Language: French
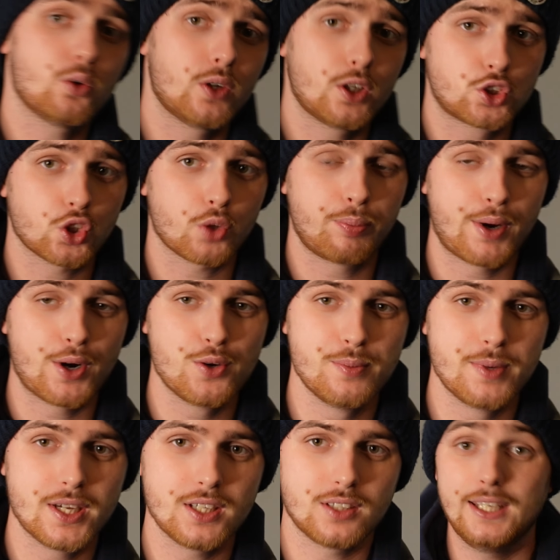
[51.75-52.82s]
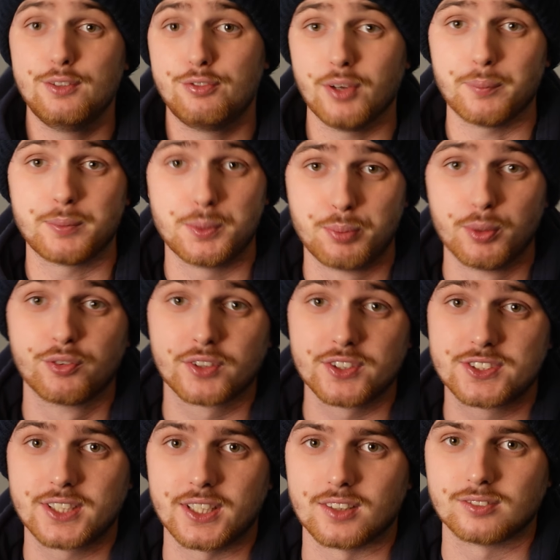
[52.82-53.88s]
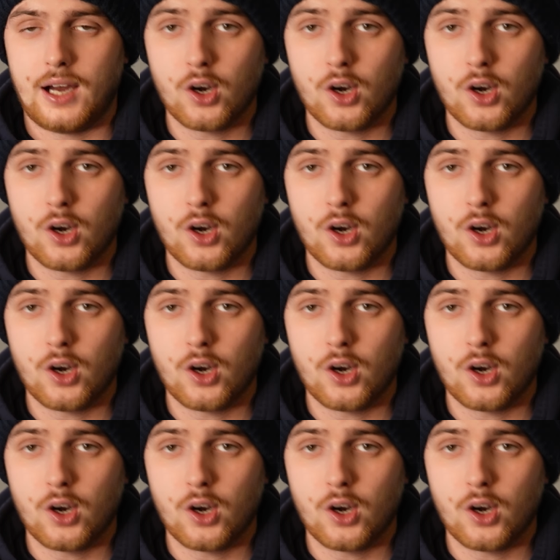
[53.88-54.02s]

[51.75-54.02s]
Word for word: on l'a toujours pas allumé et il fait un petit peu frisqué.